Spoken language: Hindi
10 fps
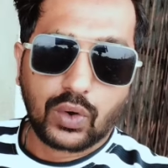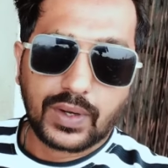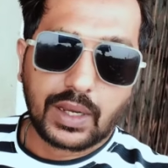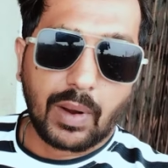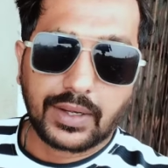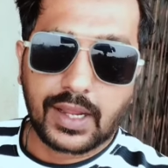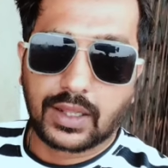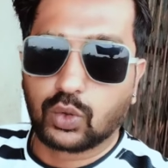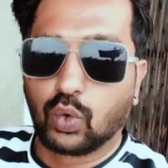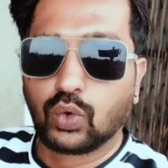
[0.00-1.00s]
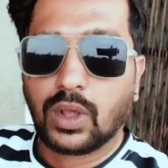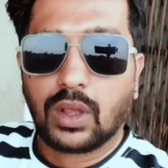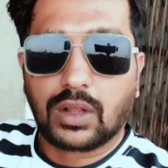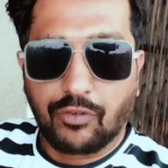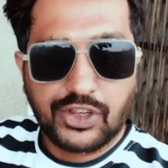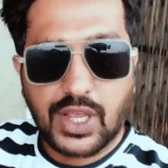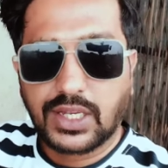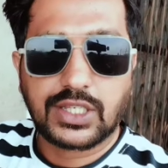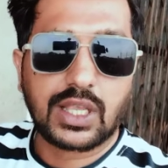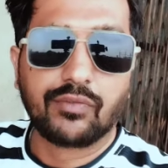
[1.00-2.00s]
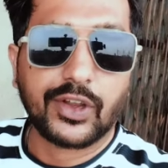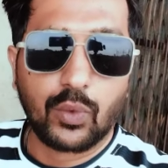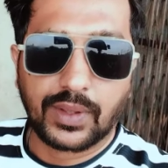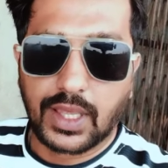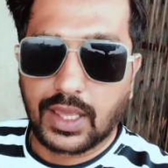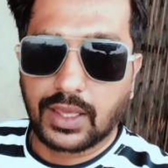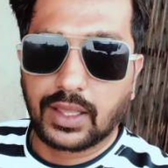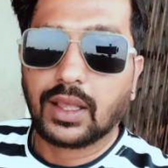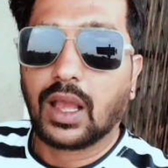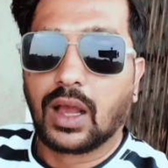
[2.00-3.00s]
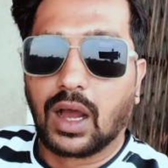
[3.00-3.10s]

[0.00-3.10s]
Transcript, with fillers: लोगों ने डिमांड किया था तो काफ़ी सारी चीज़ें हम वीडियो में देखेंगे